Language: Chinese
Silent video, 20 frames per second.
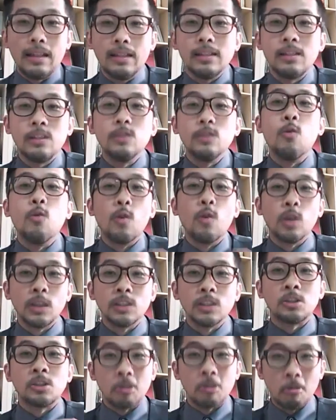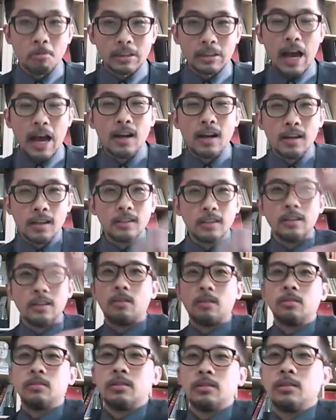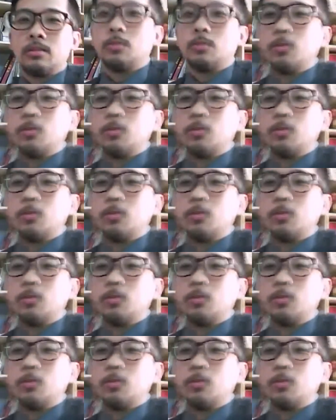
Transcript: 看的是我的手掌而已哦，只